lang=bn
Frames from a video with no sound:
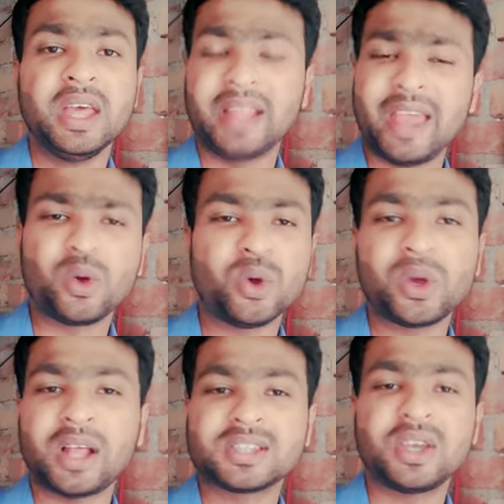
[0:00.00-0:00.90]
তাই কোনো
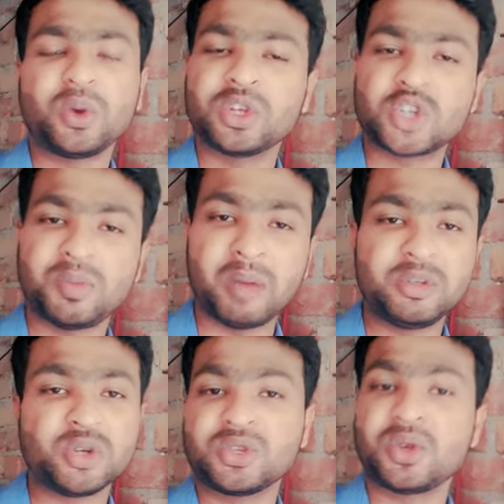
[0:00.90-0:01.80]
কাজকে কোনো সময় আমি
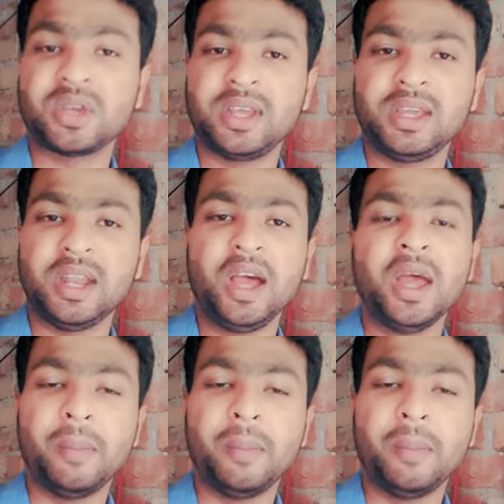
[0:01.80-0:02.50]
ছোটো চোখে দেখি না